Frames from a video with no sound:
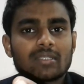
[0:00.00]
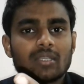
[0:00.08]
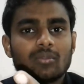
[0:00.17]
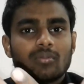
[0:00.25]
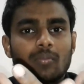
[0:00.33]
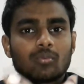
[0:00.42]
अच्छा
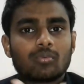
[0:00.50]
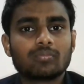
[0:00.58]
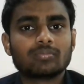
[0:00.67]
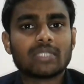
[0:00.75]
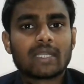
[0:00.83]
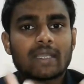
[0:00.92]
दूँ आपको
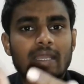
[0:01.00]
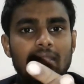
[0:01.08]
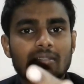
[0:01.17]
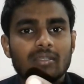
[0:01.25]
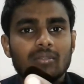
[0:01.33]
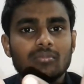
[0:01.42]
जानकारी
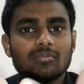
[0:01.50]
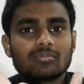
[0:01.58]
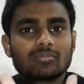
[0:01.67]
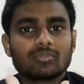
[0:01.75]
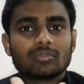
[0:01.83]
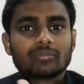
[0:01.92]
अच्छा दूँ
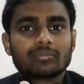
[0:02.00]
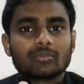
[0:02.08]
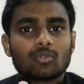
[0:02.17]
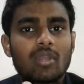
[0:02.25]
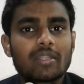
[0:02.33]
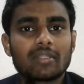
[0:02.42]

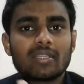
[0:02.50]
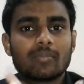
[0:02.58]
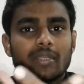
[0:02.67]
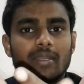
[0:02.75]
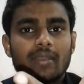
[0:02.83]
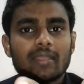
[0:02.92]
क्वालिटी इतनी
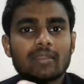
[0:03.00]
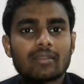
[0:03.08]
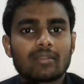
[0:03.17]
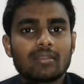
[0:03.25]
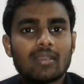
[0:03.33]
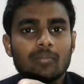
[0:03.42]
मैटर नहीं
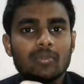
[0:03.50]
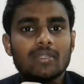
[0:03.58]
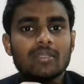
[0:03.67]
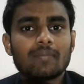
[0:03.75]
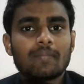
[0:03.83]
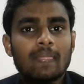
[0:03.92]
करती आपके
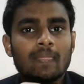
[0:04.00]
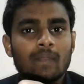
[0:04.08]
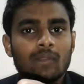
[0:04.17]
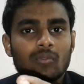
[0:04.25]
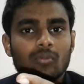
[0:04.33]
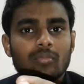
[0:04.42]
लिए
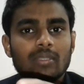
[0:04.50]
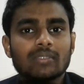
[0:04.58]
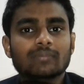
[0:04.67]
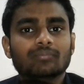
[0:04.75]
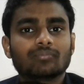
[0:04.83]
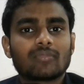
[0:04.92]
तो
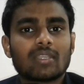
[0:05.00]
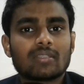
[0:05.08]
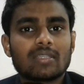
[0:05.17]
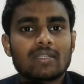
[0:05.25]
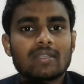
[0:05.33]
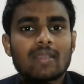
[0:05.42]
मैं
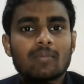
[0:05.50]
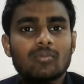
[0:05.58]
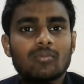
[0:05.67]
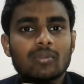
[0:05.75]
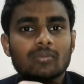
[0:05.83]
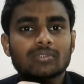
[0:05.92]
इसी के लिए
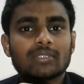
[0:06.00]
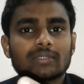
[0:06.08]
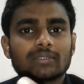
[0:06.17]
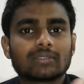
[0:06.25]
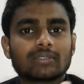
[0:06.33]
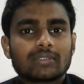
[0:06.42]
आपको भरोसा
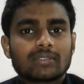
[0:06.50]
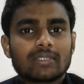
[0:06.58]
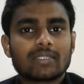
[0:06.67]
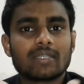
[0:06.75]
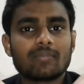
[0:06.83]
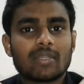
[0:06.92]

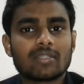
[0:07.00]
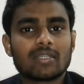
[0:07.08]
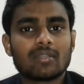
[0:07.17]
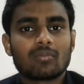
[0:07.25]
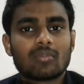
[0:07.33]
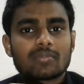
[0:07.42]
से कि मेरे
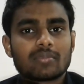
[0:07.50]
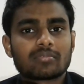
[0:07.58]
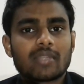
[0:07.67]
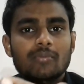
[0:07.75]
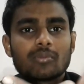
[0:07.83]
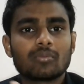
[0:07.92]
चैनल को आप
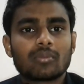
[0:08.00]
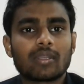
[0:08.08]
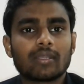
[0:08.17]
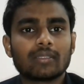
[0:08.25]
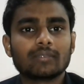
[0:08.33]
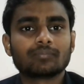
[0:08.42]
सब्सक्राइब जरूर
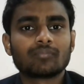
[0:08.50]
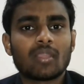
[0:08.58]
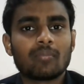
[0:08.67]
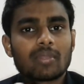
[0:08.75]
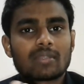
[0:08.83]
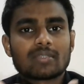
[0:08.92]
करेंगे
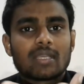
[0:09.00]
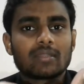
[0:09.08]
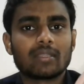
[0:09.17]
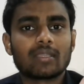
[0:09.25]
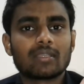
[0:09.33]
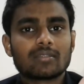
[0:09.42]
मेरा साथ
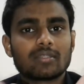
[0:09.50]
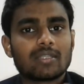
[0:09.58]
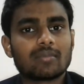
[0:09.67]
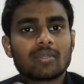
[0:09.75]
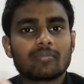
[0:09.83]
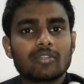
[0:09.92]
देंगे
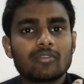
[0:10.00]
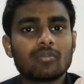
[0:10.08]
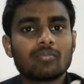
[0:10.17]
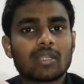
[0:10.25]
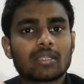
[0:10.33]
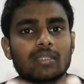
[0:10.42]
इसलिए मैं वीडियो
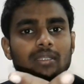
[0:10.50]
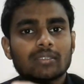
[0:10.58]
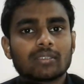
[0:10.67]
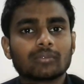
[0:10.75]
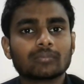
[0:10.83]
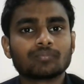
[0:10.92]
बनाता
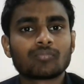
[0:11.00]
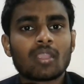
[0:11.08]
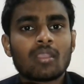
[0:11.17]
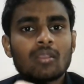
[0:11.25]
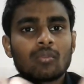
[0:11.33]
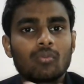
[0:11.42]
रहता हूँ
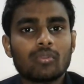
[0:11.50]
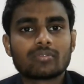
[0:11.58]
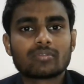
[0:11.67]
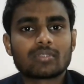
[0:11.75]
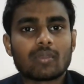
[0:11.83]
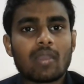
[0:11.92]
कोई
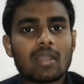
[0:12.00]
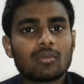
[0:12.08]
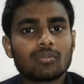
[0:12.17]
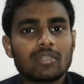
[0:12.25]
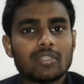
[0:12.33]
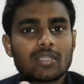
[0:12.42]
सवाल
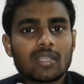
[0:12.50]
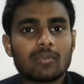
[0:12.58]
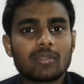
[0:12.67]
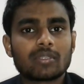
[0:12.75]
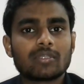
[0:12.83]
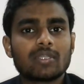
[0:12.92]
हो तो नीचे
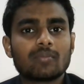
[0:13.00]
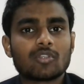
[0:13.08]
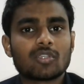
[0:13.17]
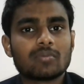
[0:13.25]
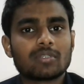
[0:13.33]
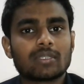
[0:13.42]
कमेंट कीजिए मैं
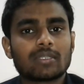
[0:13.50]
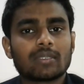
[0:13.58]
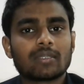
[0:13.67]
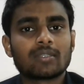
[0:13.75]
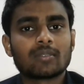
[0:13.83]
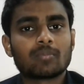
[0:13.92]
चौबीस घंटे
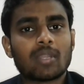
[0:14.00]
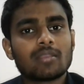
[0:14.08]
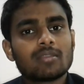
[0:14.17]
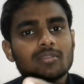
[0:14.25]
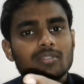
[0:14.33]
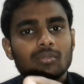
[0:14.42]
का
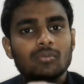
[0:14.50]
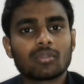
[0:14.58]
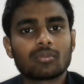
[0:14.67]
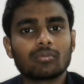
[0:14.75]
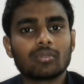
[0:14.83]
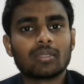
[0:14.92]
रिप्लाई जरूर
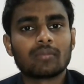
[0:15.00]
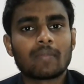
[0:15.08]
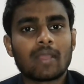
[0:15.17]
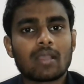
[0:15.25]
कर दूँगा